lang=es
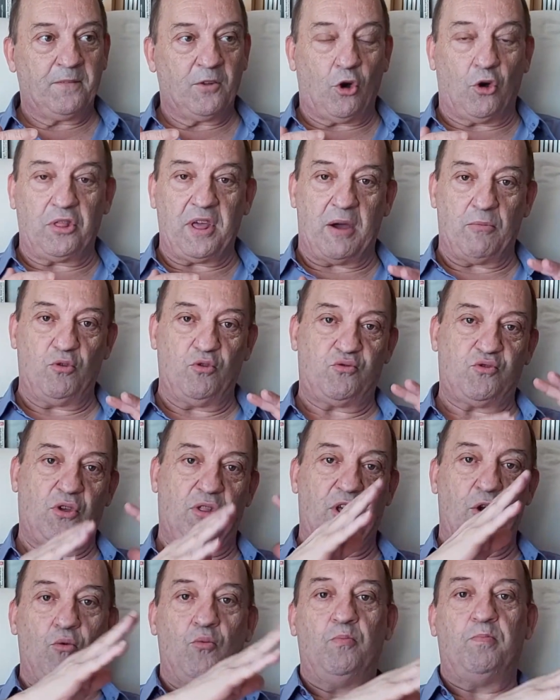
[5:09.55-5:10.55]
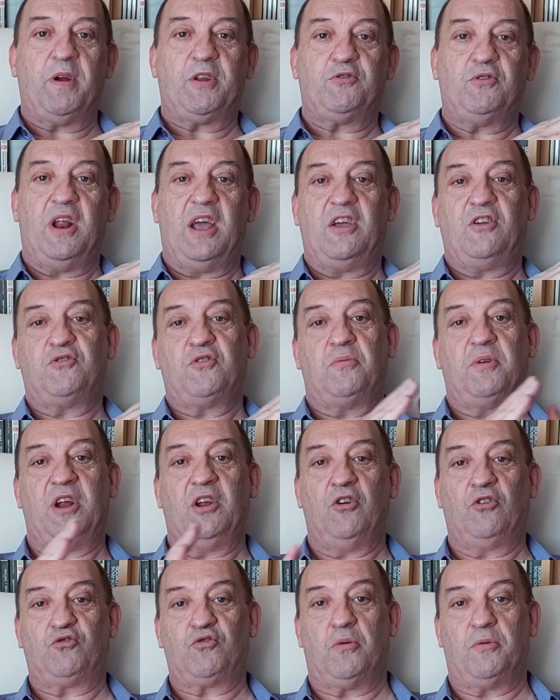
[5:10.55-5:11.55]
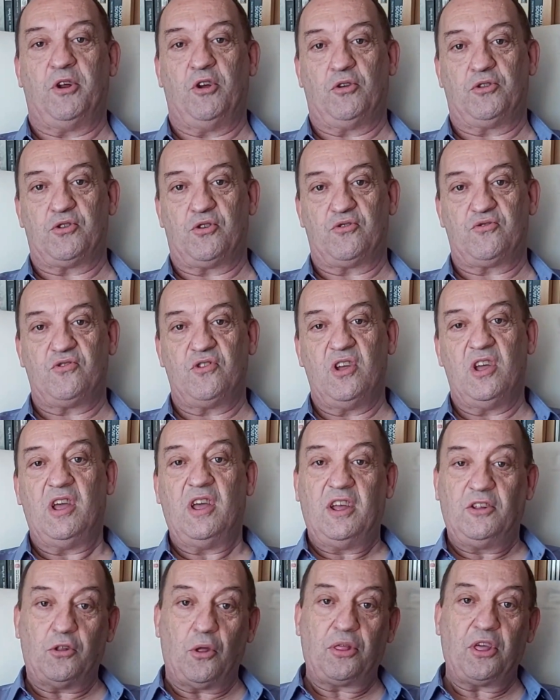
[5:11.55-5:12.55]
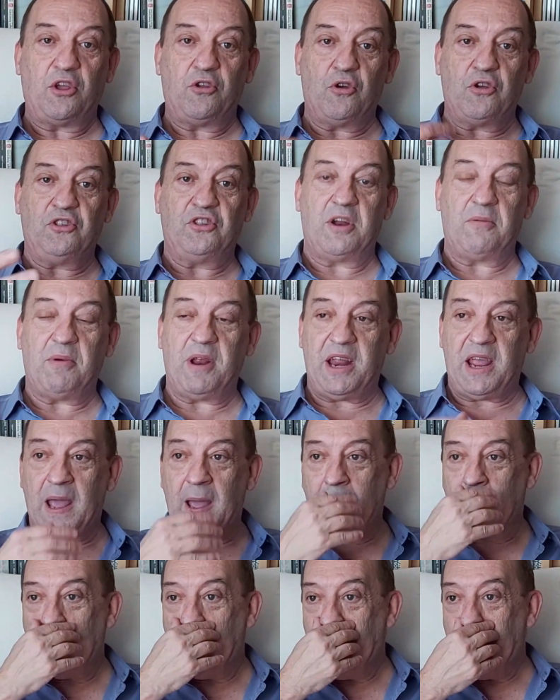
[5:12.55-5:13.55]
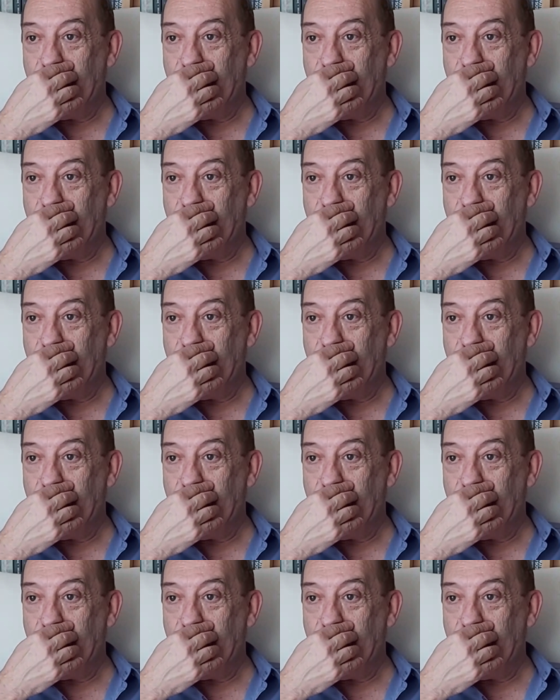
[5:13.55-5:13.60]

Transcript: o de abuso de un personaje sobre, sobre otros. Entonces ellos intervenían,